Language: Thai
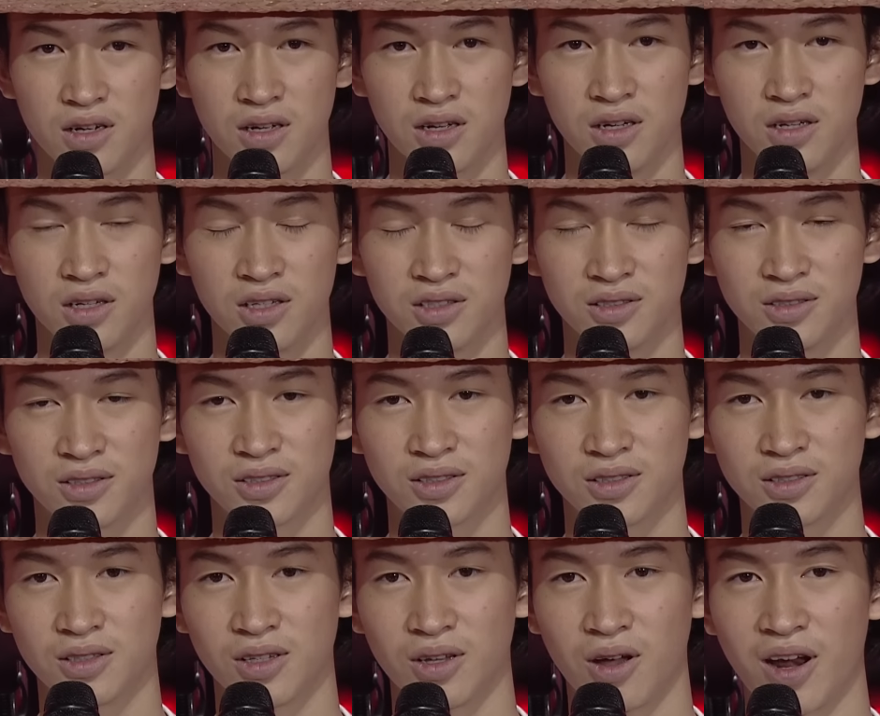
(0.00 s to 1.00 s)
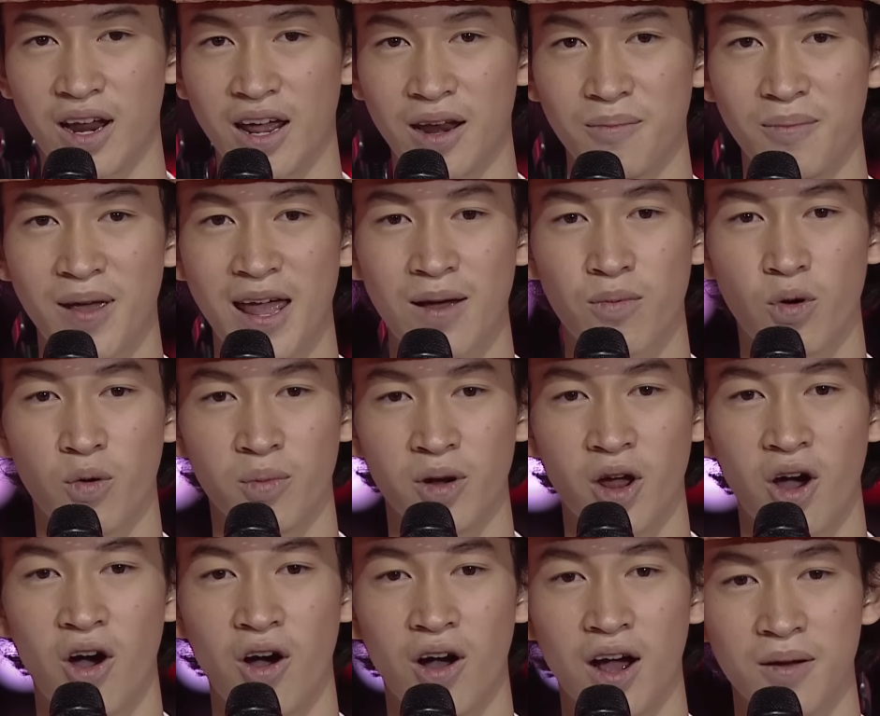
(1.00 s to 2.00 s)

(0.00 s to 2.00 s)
คือตอนนั้นแม่ผมท้อง